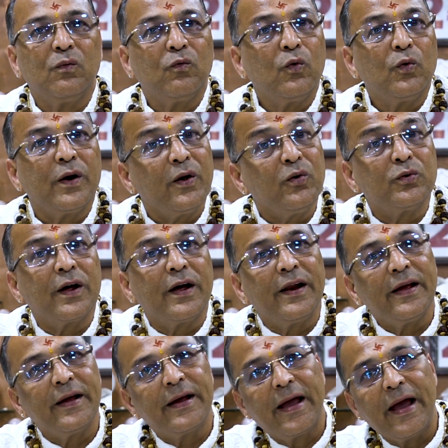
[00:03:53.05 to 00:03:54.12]
वो नहीं उठा
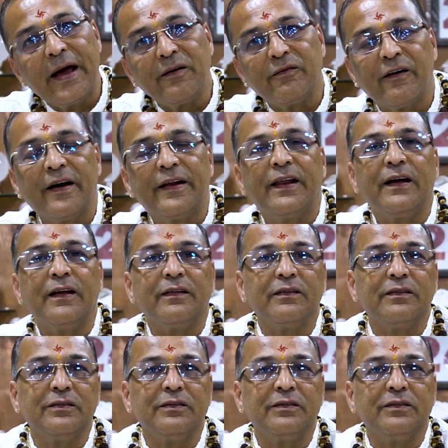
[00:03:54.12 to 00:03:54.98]
रहे गैर फ़ायदा